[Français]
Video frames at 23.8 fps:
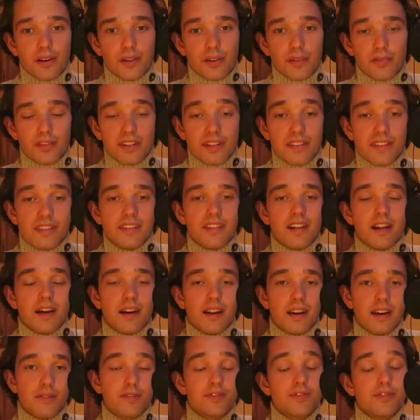En fait, c'était
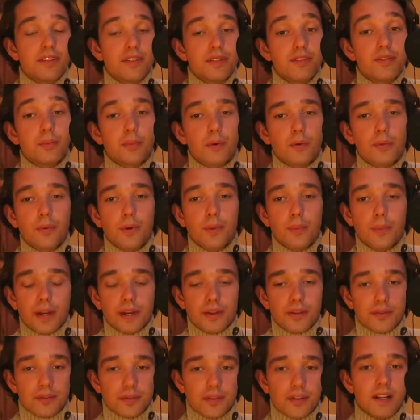la, la, fille de mon
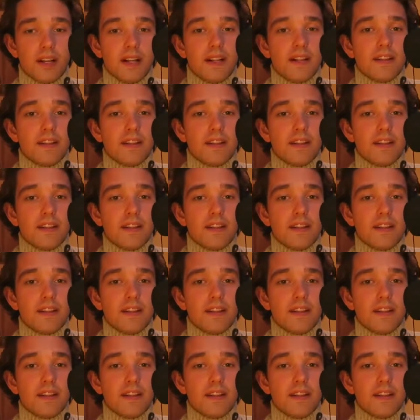beau-père, tu vois.